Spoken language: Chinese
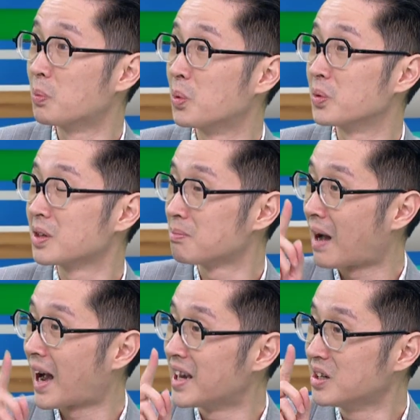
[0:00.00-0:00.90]
布，是
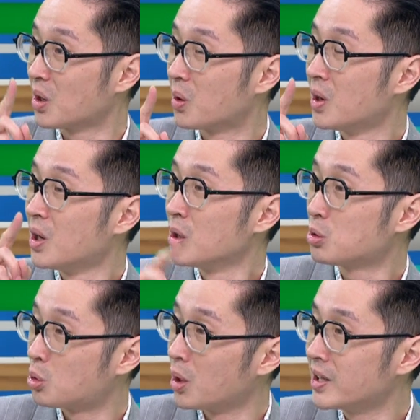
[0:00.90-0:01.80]
马英九。
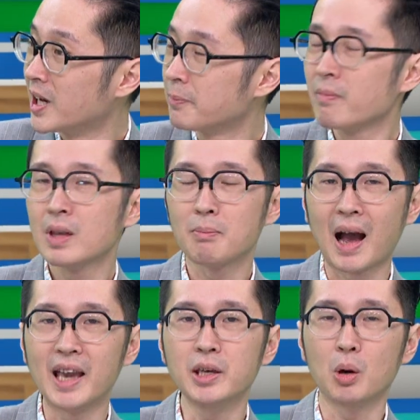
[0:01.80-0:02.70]
决定
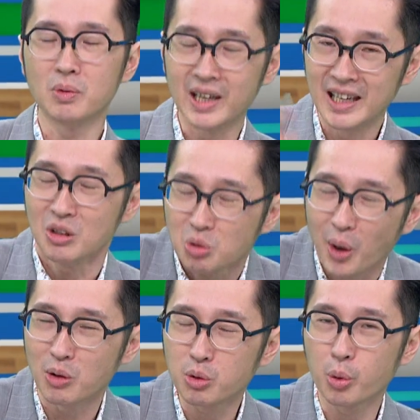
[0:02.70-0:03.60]
马英九遴
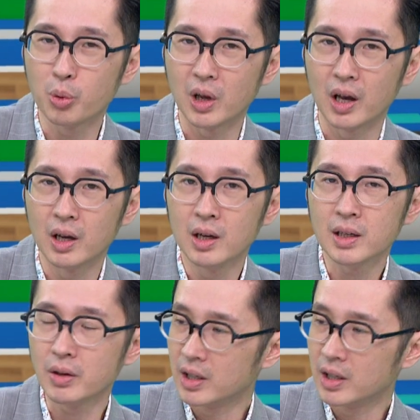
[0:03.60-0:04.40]
选出了到底